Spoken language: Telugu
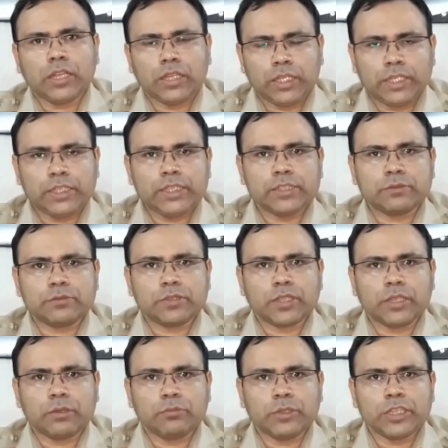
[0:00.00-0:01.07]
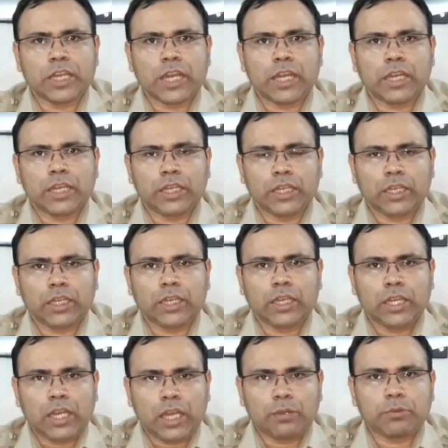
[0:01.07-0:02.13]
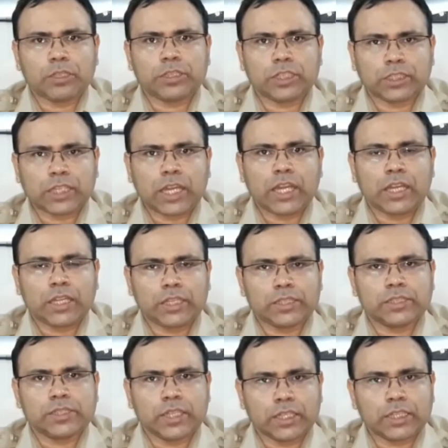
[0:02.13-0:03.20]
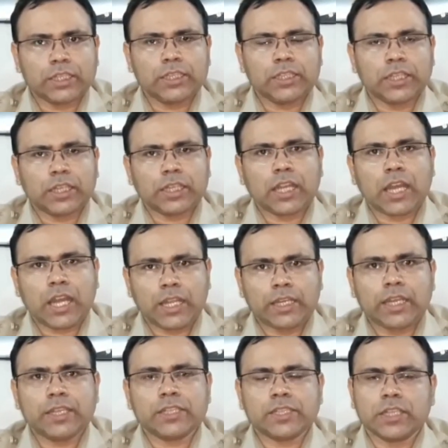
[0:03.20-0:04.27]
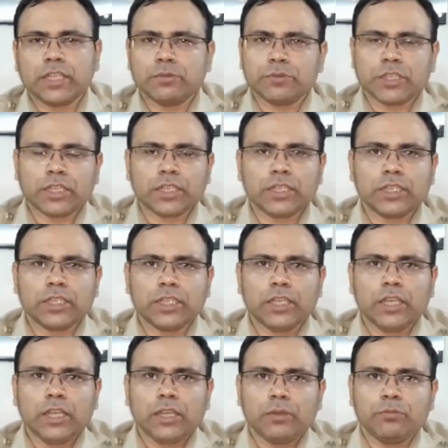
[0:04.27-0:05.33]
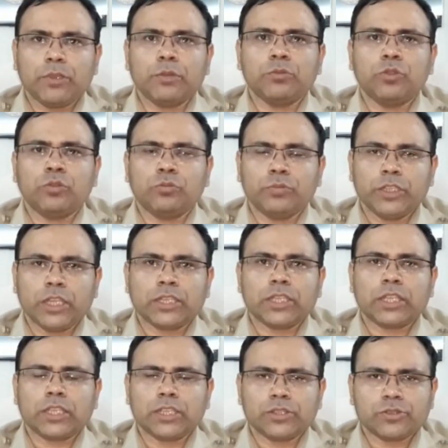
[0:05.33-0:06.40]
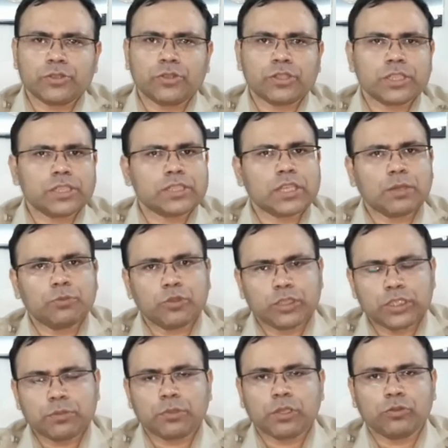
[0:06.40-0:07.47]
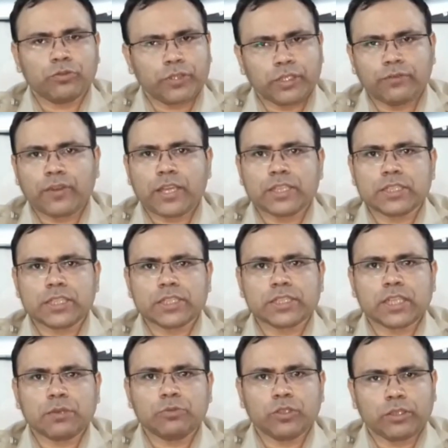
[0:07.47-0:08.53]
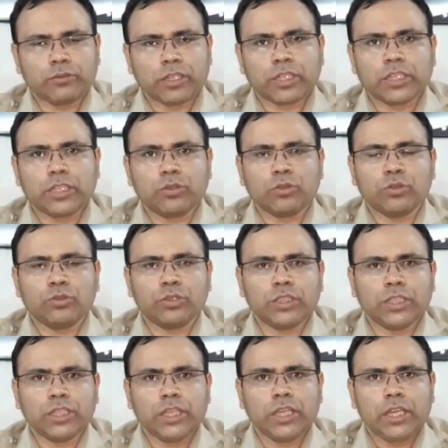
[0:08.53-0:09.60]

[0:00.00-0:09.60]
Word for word: లేడీస్ మీద అభద్రత జరిగింది అట్లా హైలైట్ చేయడం జరిగింది మేము మీ అందరికీ ఇన్ష్యూర్ చేస్తాము ఇది మనం వెరిఫై చేస్తాము ఎవరికి రోల్ ఉంది